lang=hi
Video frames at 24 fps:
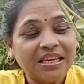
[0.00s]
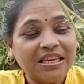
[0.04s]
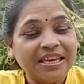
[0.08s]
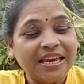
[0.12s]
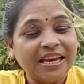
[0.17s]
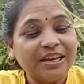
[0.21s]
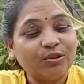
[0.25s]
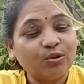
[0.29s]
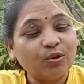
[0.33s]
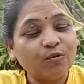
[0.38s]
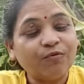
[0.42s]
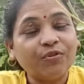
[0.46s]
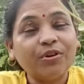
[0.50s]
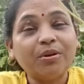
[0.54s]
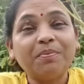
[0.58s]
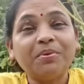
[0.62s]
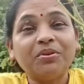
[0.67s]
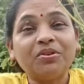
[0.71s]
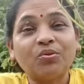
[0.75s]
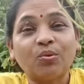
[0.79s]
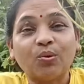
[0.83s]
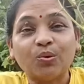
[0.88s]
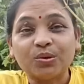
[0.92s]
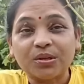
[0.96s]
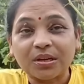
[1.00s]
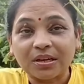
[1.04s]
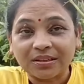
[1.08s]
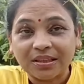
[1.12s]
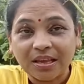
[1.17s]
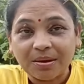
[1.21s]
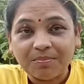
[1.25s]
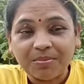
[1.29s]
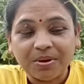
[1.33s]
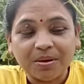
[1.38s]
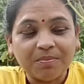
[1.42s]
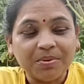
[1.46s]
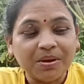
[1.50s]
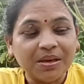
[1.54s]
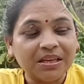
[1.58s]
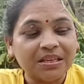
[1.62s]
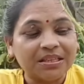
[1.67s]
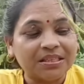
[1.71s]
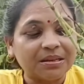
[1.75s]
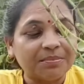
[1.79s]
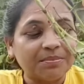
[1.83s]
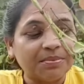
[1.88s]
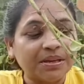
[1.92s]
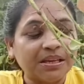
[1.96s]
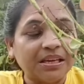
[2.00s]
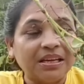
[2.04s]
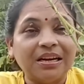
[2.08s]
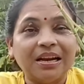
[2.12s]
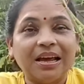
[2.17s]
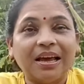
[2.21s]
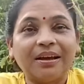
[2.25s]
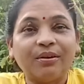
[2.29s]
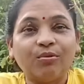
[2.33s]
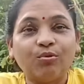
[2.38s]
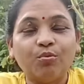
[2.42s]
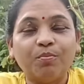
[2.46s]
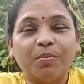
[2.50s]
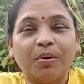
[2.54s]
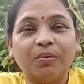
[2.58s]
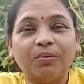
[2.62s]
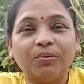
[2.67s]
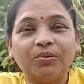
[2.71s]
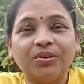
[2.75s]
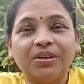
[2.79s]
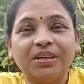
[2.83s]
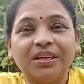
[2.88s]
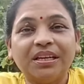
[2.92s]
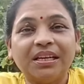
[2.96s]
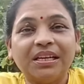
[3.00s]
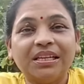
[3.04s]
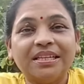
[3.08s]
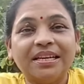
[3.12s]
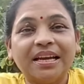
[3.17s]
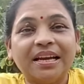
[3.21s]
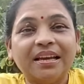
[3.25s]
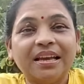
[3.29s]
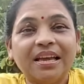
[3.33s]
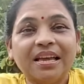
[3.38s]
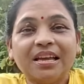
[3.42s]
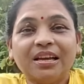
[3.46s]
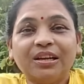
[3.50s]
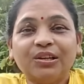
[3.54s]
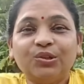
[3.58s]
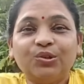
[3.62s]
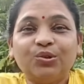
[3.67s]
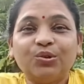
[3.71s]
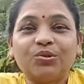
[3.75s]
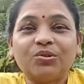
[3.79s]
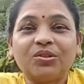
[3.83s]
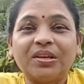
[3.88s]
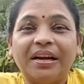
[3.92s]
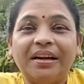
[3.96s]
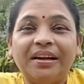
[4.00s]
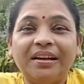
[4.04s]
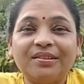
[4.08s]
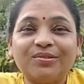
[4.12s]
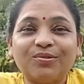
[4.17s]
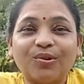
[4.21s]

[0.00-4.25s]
ये तो फिर भी हो सकता है मे बी इस समय गीला है रूट बाउंड तो निकल जाए जो सैंडी